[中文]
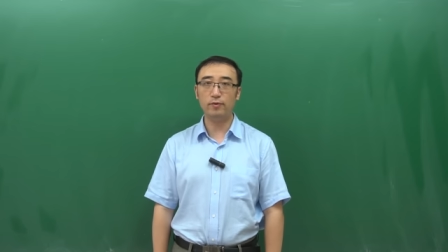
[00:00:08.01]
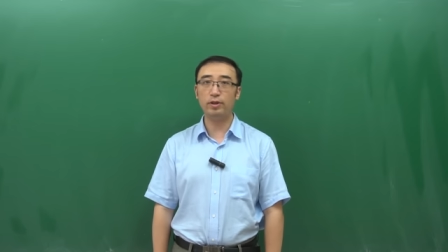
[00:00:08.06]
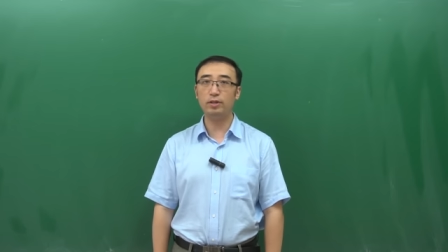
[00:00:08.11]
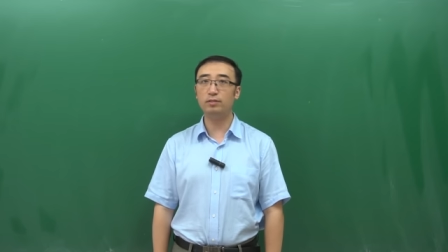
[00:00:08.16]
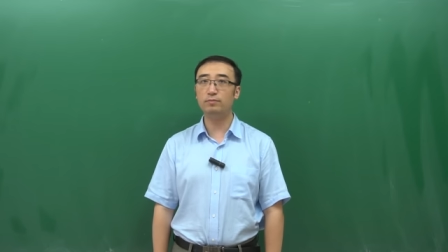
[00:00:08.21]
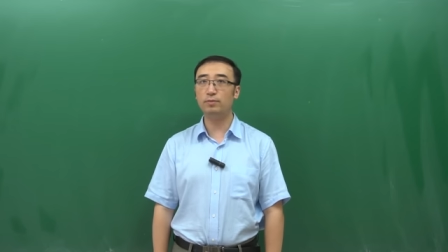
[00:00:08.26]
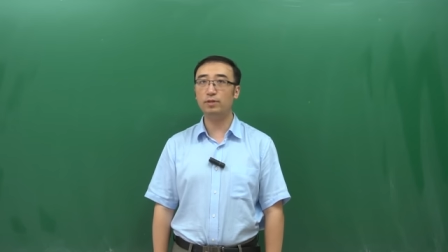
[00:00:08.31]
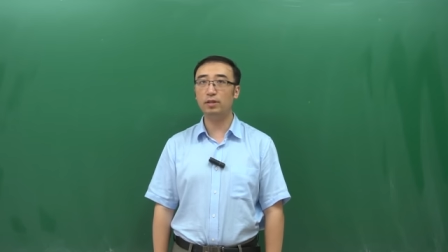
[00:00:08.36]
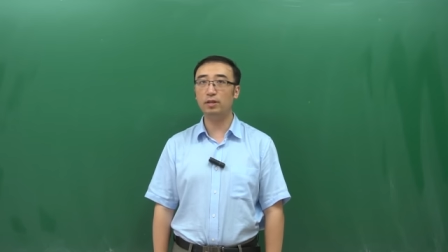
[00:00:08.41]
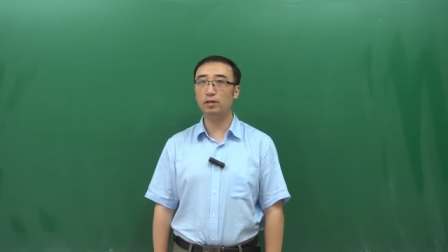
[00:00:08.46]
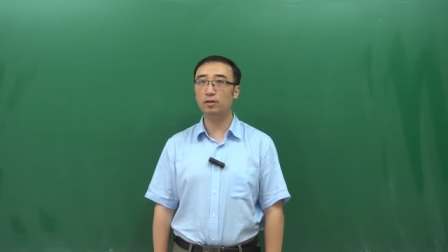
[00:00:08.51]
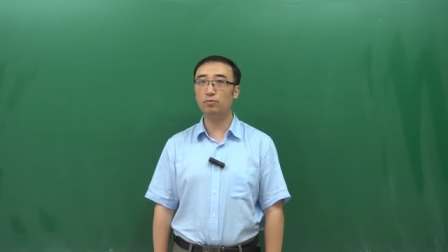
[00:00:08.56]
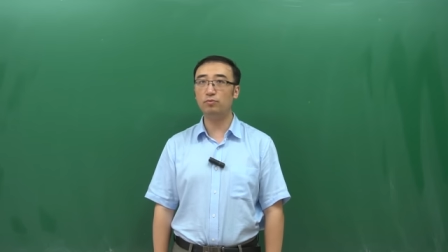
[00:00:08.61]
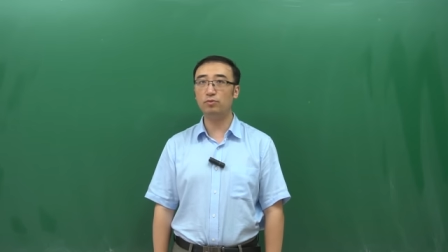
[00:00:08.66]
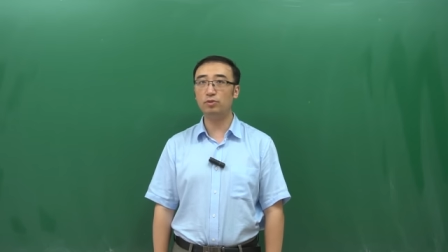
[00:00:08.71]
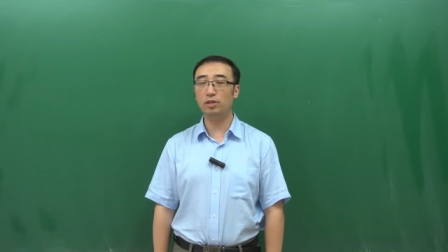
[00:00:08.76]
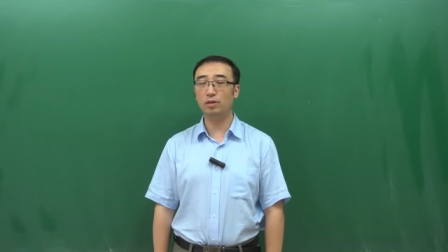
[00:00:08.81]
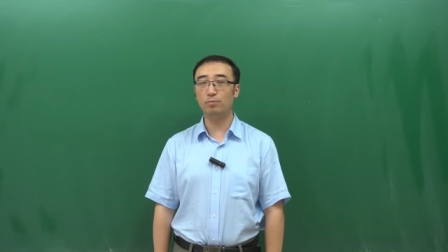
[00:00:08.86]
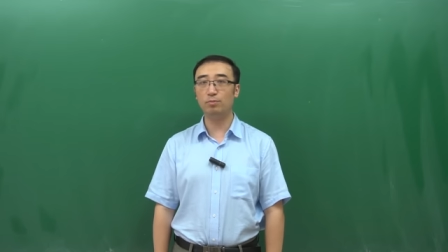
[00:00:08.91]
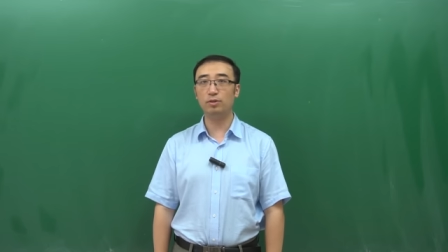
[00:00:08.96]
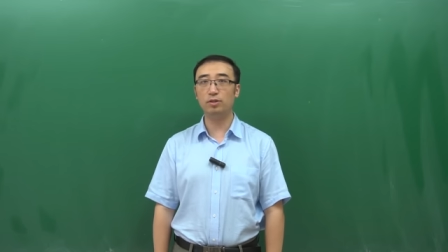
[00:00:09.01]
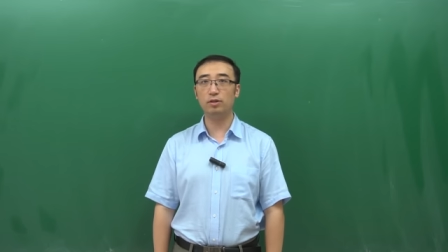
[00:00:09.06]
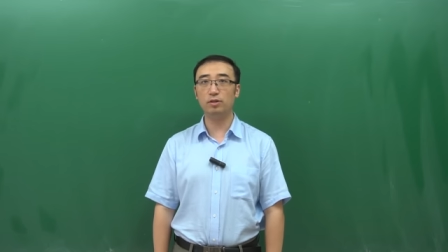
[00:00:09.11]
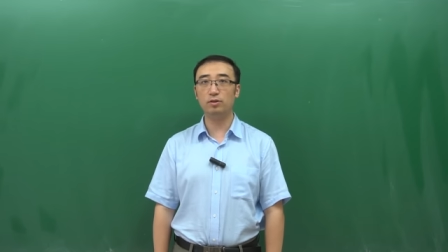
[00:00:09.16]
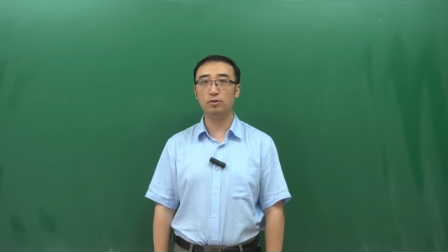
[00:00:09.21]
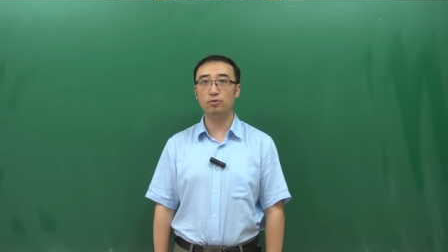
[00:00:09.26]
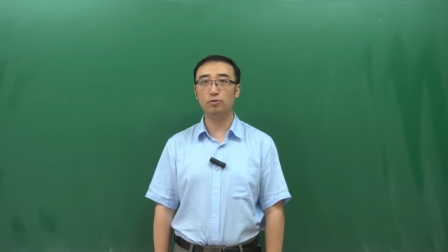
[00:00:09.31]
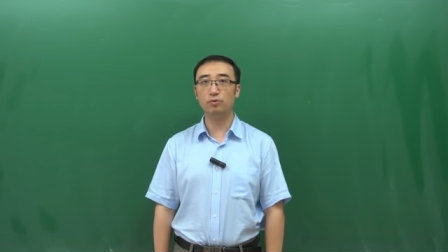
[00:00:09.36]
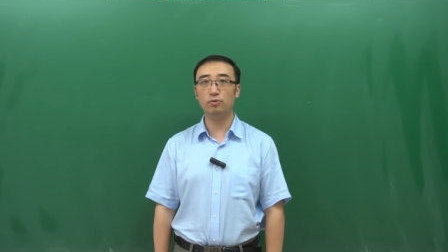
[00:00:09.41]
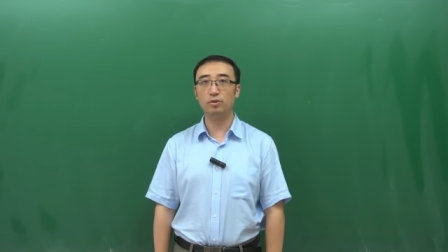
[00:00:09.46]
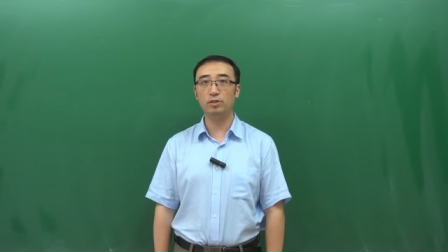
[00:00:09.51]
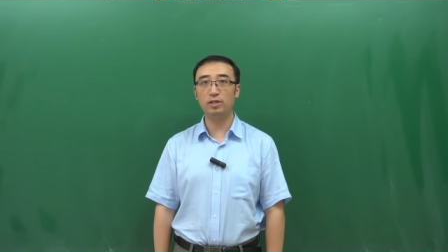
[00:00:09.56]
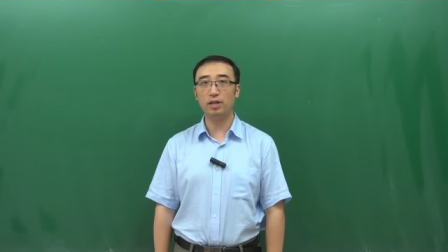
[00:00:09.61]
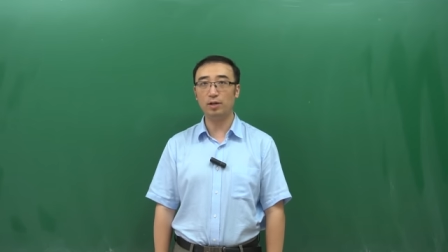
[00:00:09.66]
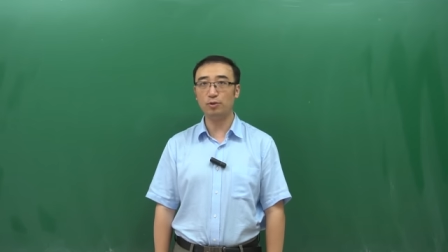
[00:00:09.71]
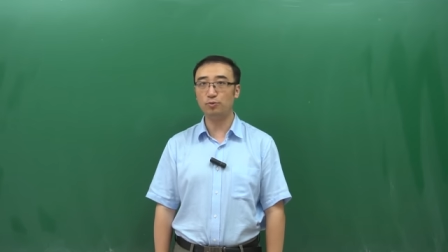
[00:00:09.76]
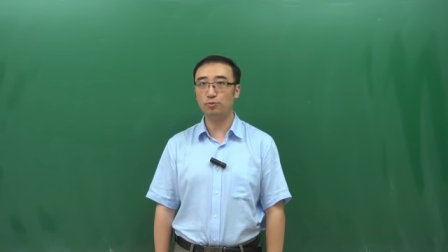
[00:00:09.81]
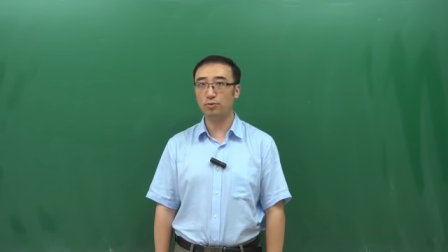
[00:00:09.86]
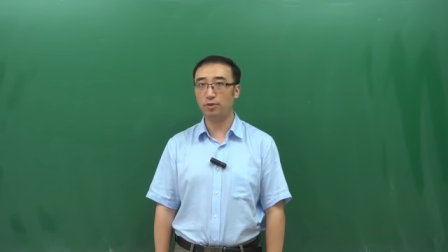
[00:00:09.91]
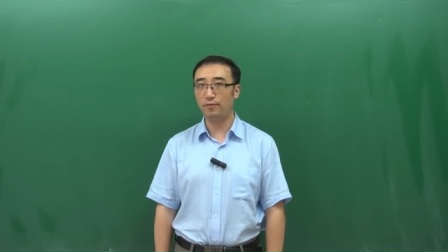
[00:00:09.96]
为什么一个物体不能够通过
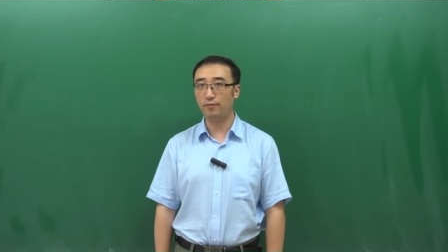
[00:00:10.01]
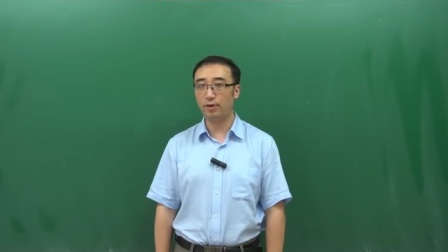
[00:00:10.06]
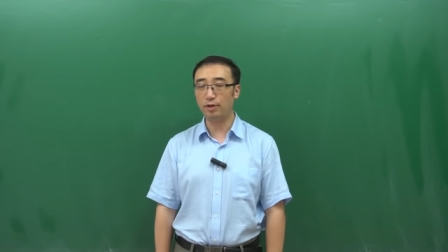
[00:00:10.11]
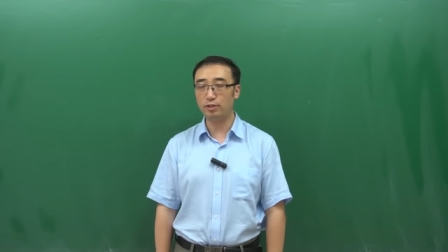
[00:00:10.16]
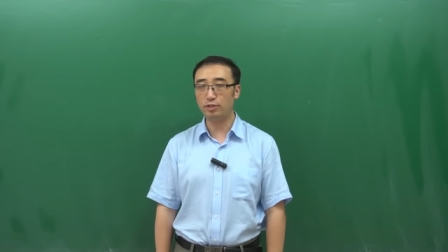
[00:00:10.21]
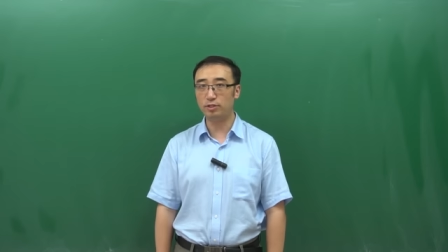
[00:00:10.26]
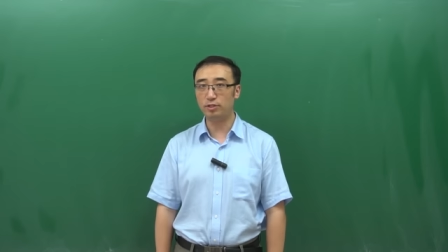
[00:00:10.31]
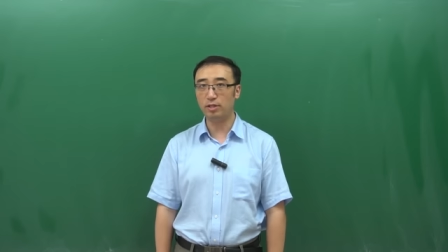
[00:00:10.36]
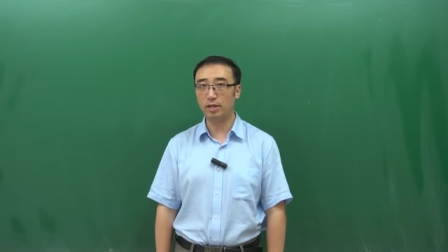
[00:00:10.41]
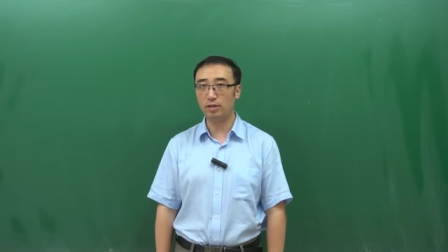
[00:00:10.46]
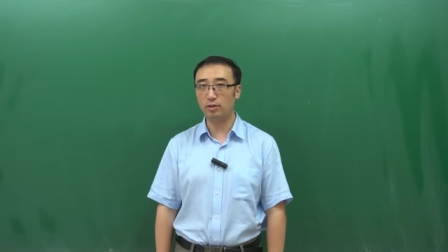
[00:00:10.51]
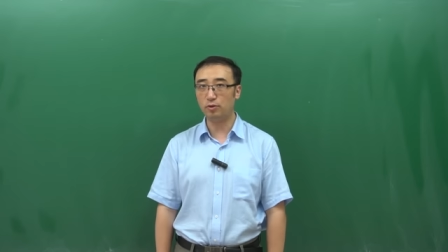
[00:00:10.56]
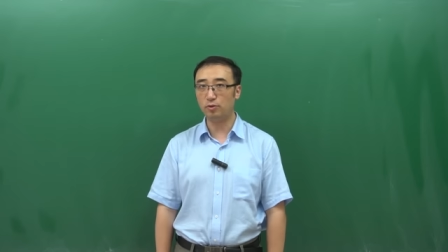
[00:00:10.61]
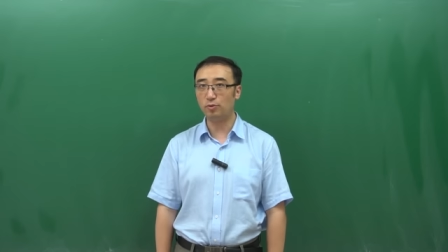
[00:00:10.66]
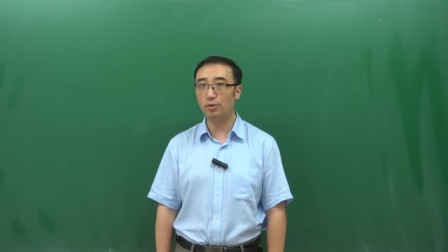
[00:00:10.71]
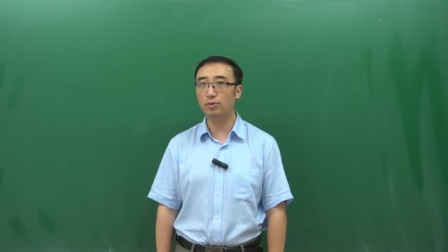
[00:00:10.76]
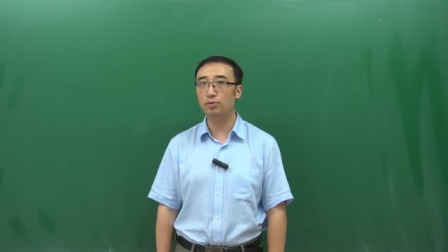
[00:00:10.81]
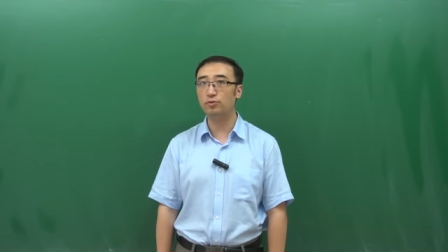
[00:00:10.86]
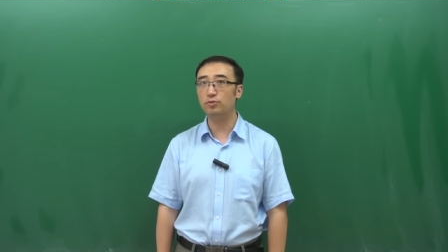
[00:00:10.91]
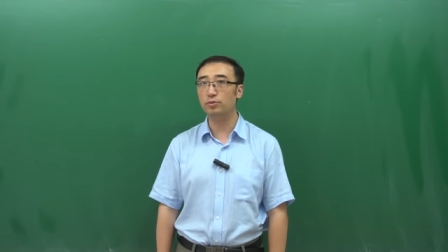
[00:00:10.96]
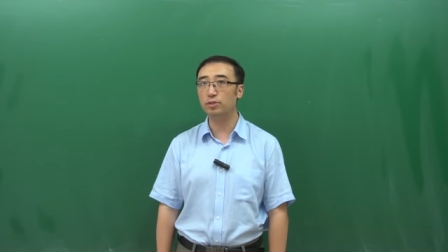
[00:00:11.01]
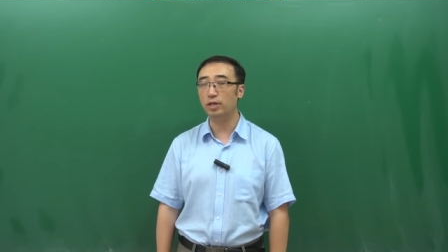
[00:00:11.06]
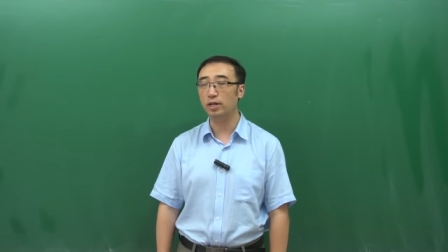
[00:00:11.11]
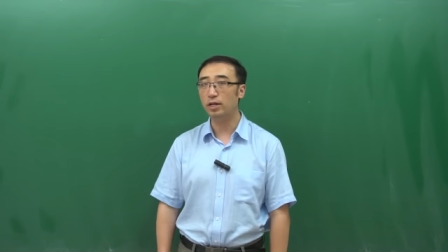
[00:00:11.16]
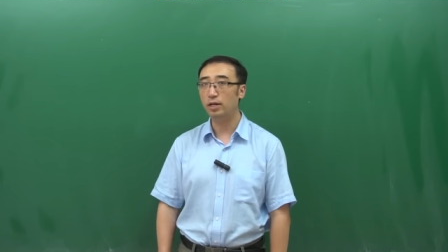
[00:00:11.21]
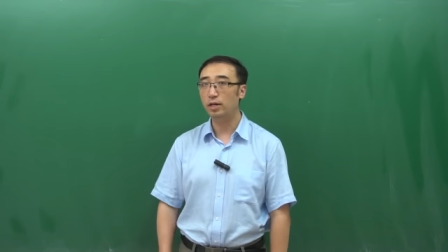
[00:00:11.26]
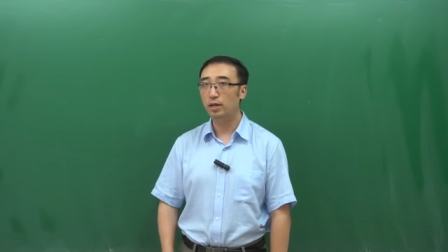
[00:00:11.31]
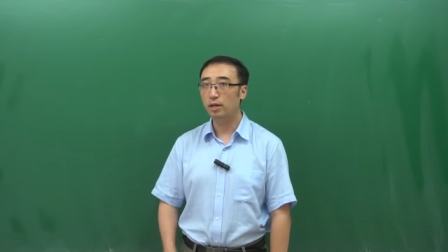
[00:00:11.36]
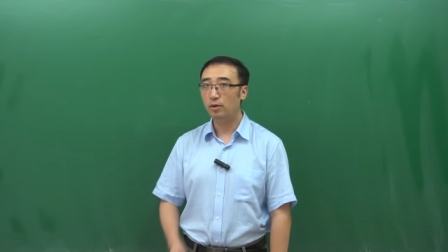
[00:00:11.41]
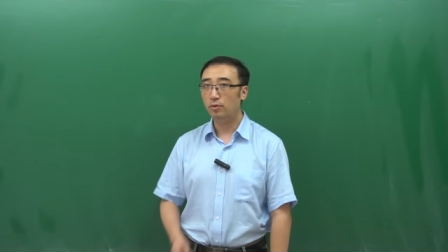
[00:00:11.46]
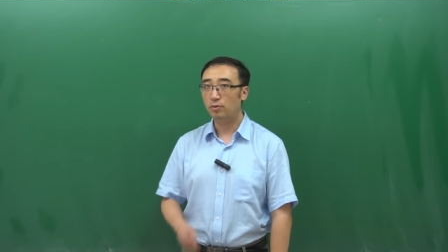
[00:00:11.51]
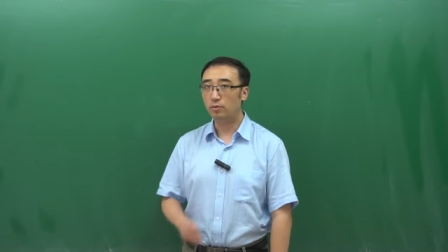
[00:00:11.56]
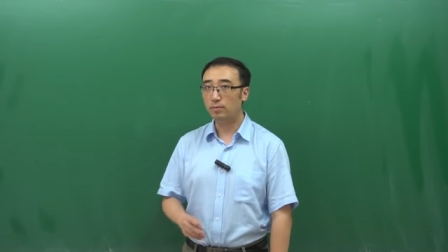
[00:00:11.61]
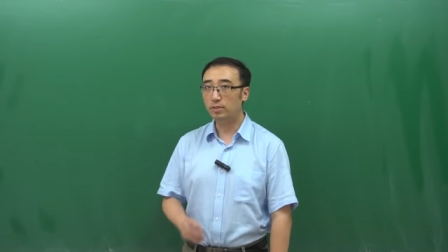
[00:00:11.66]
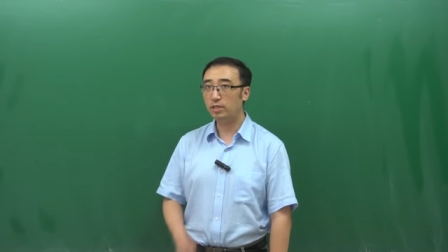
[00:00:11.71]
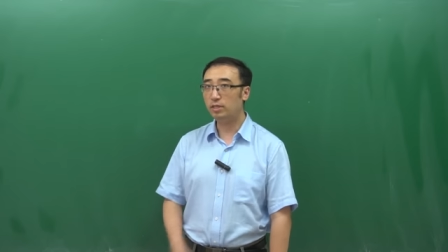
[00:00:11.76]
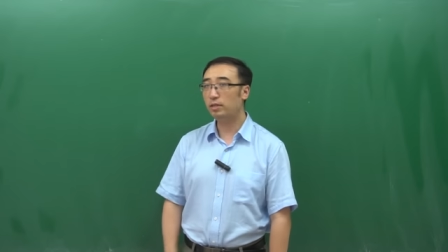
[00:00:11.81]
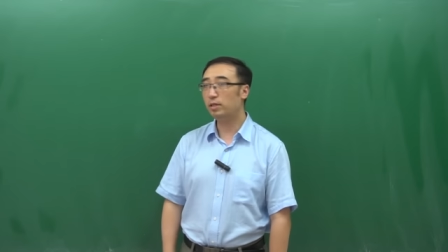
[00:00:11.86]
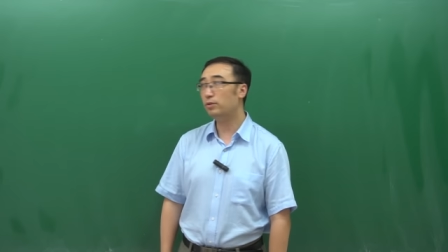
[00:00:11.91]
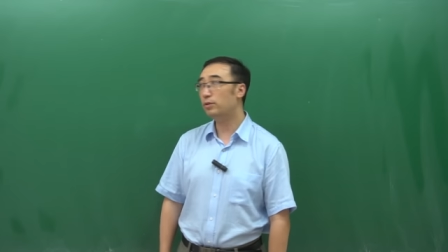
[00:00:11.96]
加速的方式加到光速呢？”我
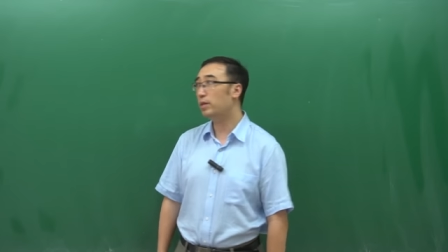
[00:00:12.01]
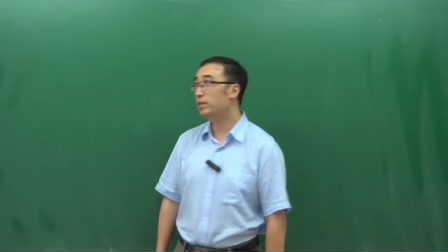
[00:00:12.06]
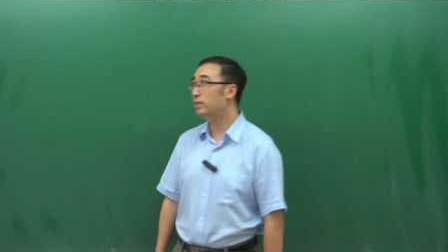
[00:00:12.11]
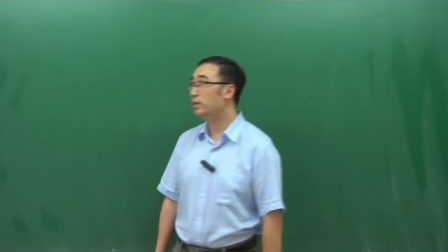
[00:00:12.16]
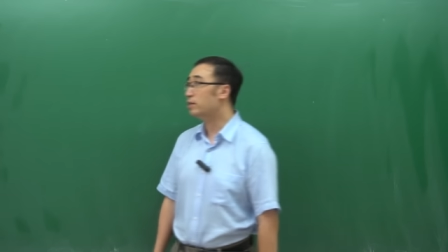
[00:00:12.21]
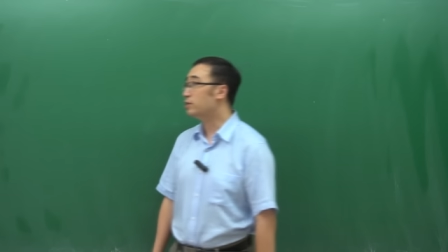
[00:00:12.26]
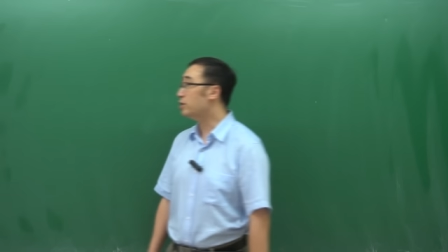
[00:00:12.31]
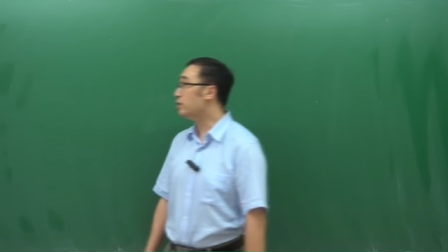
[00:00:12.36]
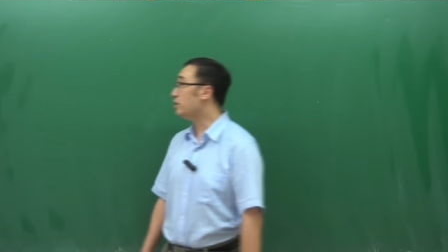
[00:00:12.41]
们今天就来解